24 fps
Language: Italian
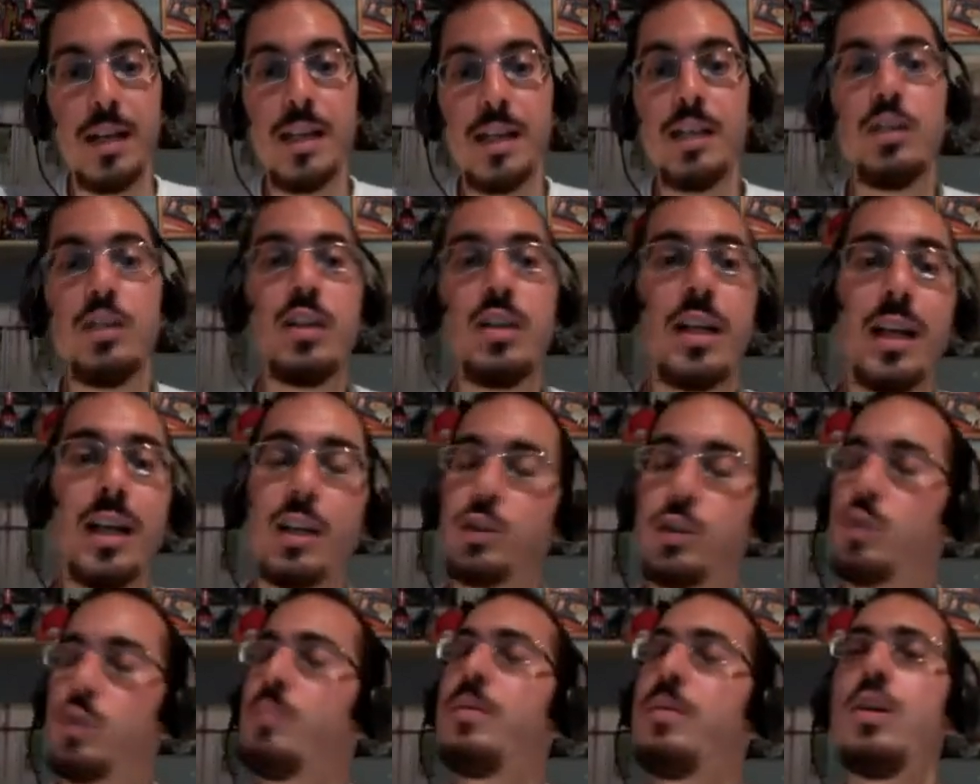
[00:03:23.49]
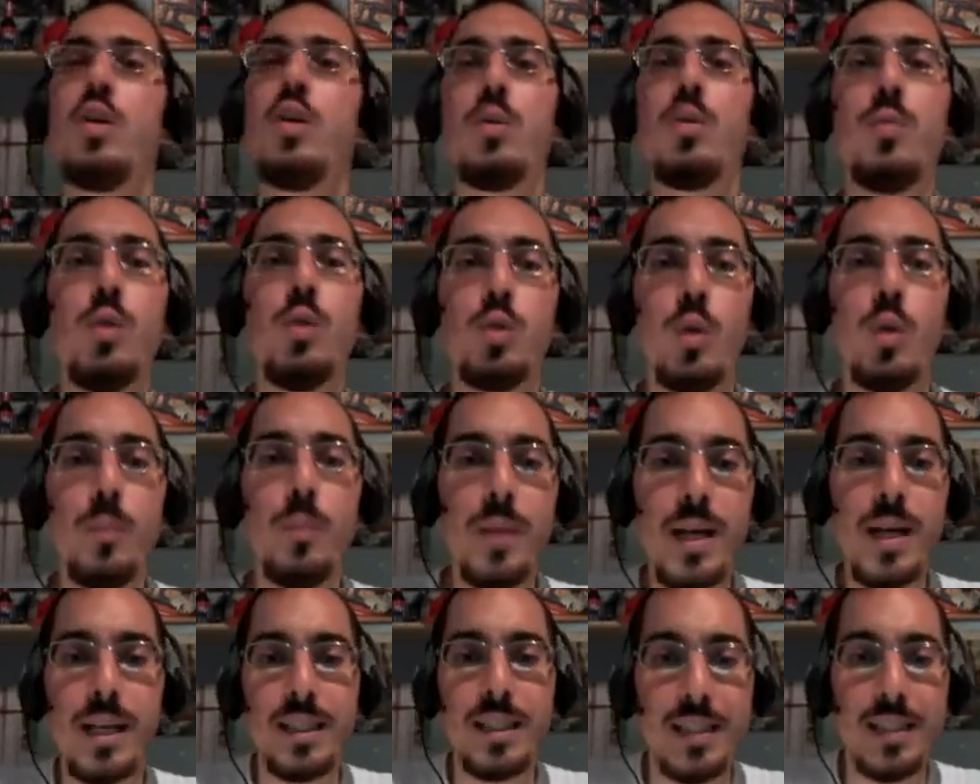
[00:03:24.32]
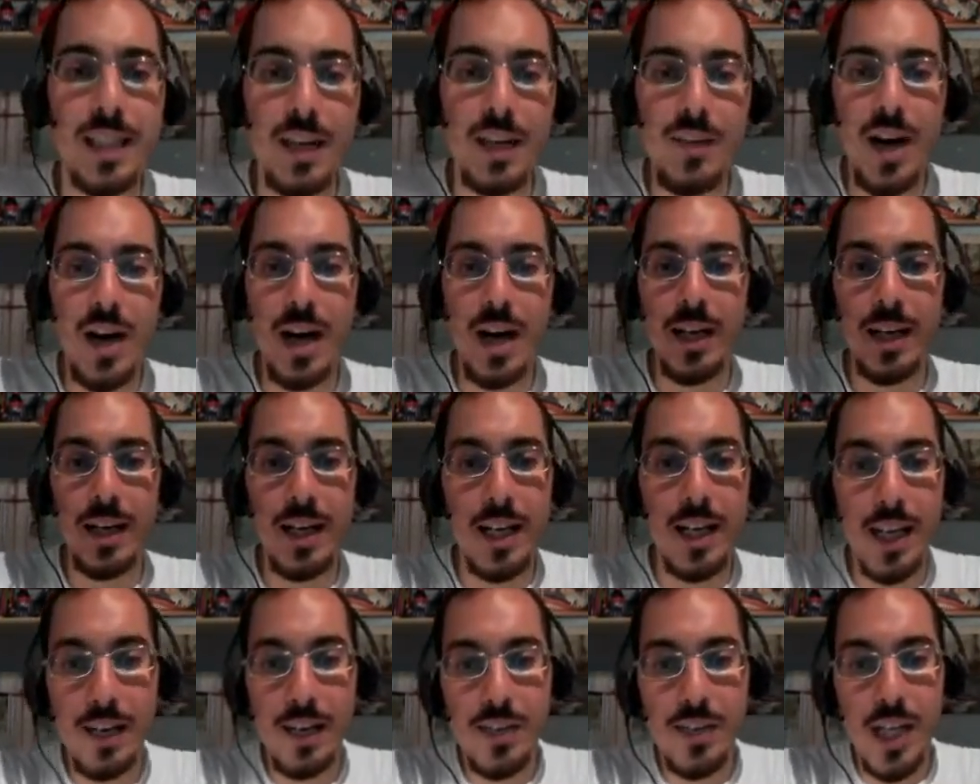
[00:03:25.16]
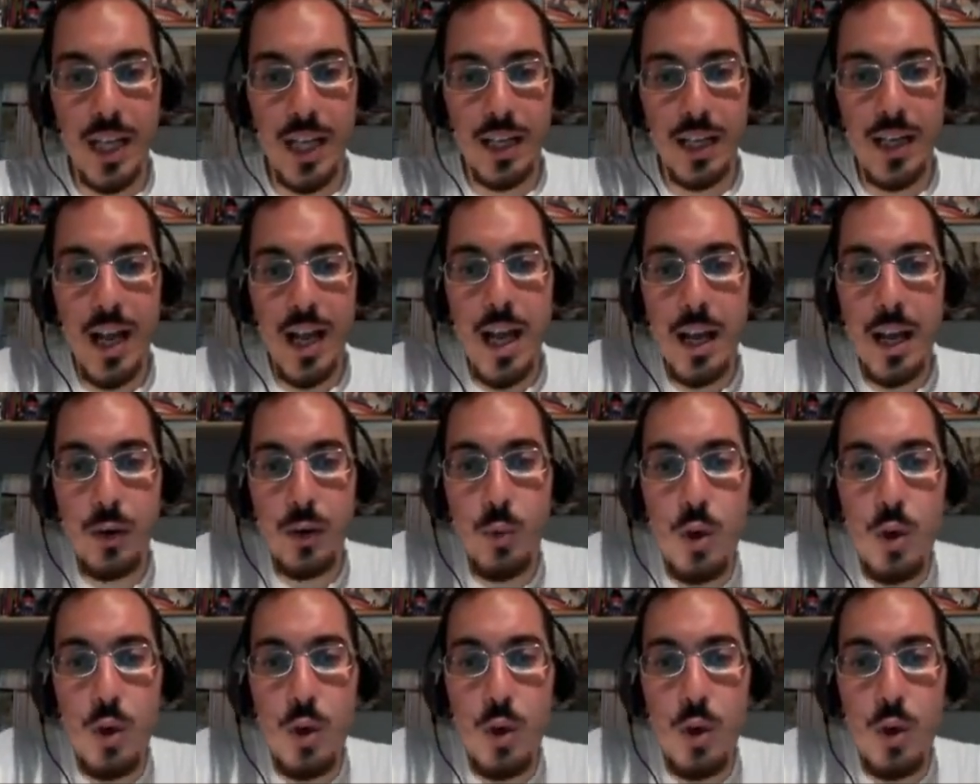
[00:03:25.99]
In ogni caso, il miglior modo per scavare le caverne è